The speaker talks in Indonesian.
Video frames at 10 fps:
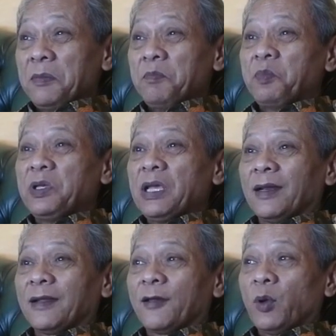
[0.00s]

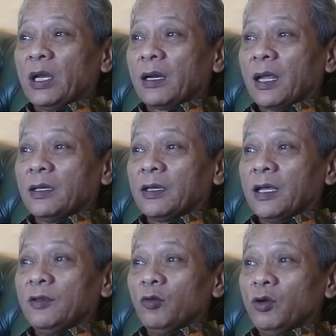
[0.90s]
impian kepada
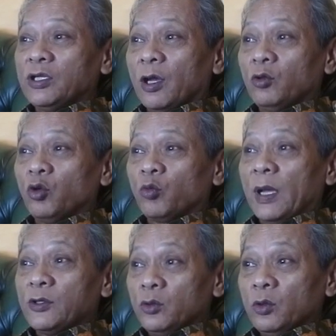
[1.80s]
rakyat Indonesia untuk
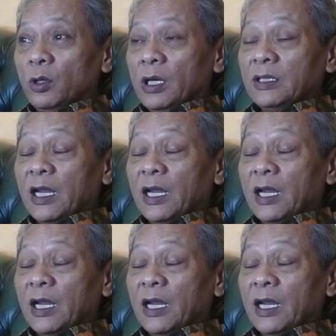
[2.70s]
maju